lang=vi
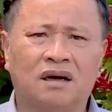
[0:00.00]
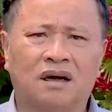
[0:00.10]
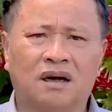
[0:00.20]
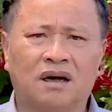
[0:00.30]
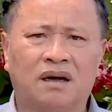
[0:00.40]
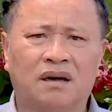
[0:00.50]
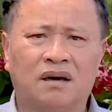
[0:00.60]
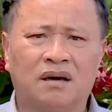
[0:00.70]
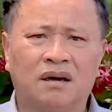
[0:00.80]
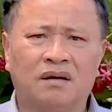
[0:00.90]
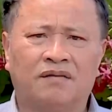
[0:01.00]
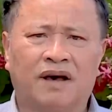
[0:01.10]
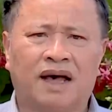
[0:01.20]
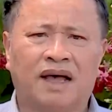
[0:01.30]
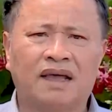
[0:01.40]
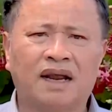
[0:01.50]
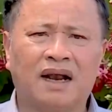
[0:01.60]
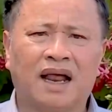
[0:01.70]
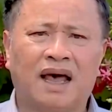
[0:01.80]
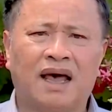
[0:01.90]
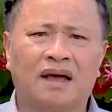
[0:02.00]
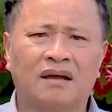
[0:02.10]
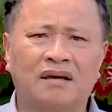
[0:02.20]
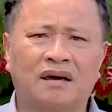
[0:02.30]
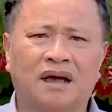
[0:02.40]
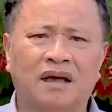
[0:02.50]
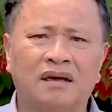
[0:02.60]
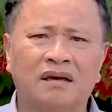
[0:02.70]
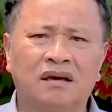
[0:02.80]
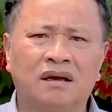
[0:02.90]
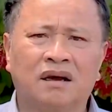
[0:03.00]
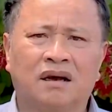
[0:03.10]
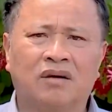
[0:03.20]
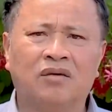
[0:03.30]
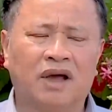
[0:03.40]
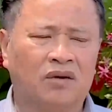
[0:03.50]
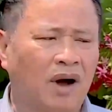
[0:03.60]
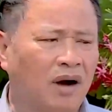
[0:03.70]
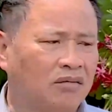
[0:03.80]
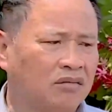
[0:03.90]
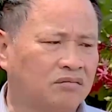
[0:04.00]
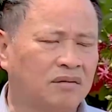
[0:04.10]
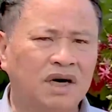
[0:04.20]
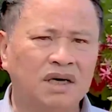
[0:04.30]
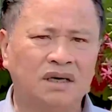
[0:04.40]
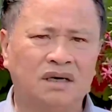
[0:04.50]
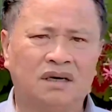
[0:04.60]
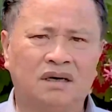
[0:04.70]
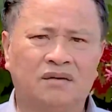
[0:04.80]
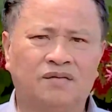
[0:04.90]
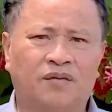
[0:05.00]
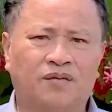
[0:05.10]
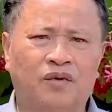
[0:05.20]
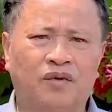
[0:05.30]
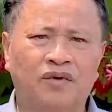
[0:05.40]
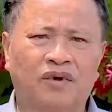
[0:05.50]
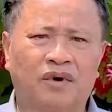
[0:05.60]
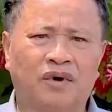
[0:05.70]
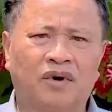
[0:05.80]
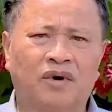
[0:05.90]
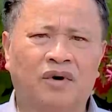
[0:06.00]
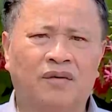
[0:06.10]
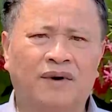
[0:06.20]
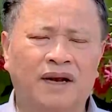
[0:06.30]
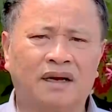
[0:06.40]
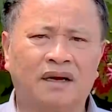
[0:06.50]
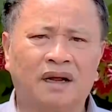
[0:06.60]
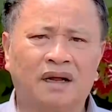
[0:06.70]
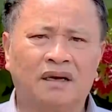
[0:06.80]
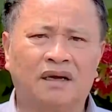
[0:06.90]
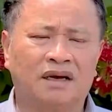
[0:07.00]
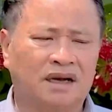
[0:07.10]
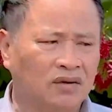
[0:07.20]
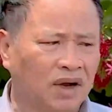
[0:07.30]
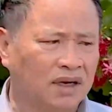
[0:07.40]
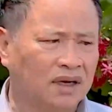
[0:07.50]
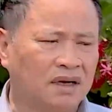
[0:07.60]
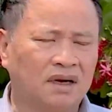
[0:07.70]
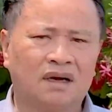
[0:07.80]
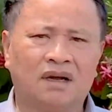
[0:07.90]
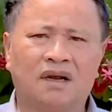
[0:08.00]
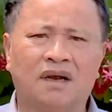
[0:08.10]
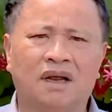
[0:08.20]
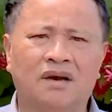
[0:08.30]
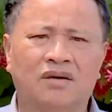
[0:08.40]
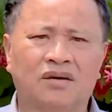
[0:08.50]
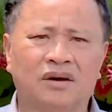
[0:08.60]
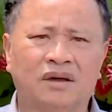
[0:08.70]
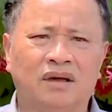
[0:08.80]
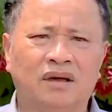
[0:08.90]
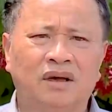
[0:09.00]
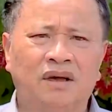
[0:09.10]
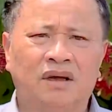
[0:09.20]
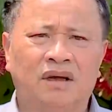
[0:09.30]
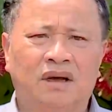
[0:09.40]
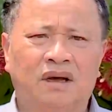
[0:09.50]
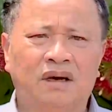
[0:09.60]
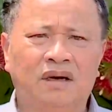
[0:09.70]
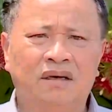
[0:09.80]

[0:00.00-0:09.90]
ờ, và nhất là những cái công nghệ khoa học mới phục vụ cho phát triển sản xuất ờ, để rồi ờ,